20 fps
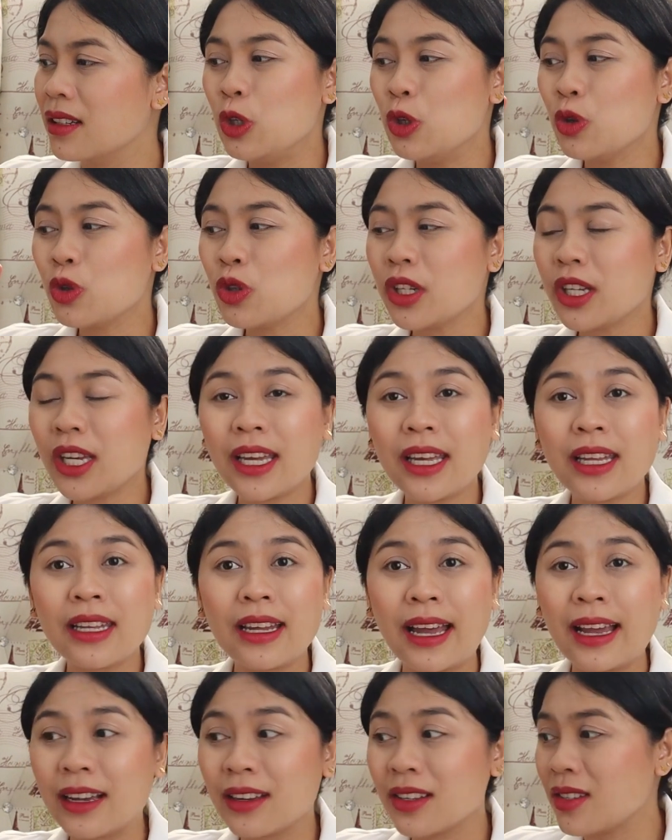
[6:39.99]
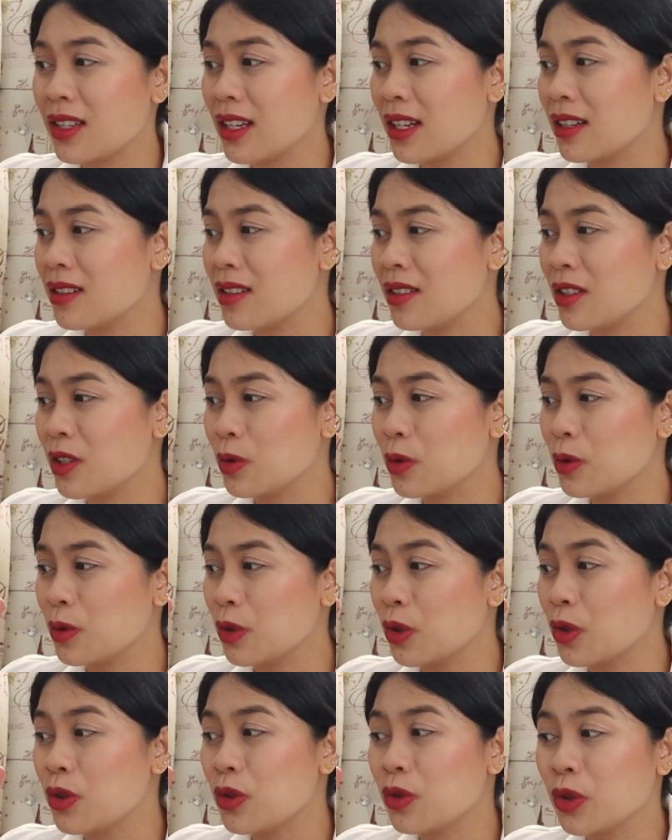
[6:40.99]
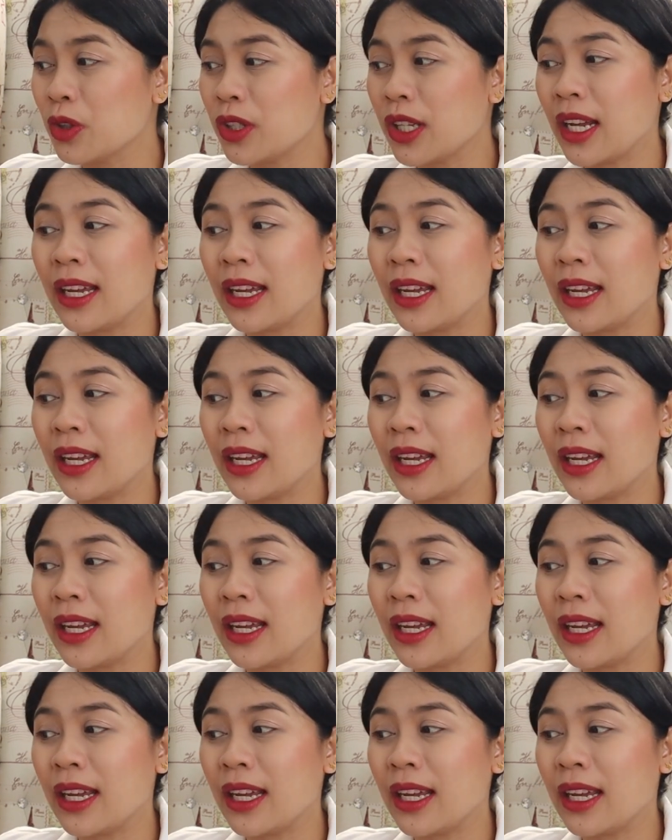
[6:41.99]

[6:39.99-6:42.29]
you can access yung Consulta